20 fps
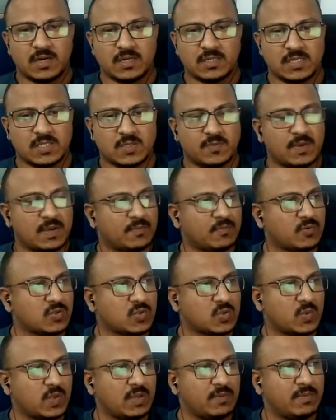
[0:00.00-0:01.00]
जिसमें आपको
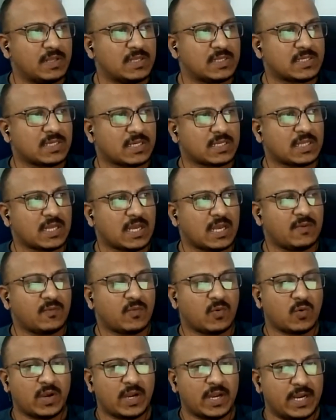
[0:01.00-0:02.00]
स्विंग मिल सकता है
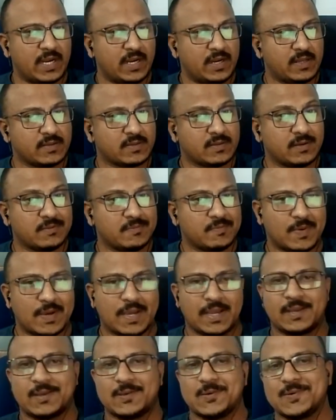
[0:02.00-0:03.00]
वो है इंडसन
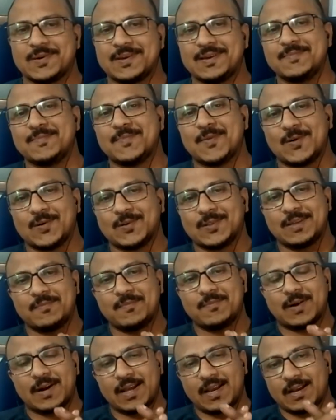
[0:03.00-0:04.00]
बैंक क्योंकि बहुत ही
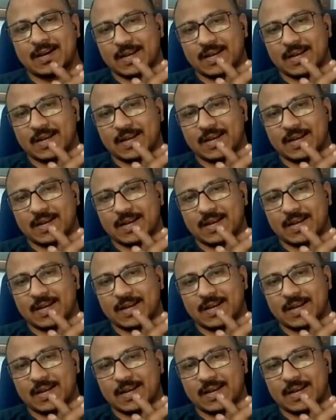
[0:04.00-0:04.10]
बड़े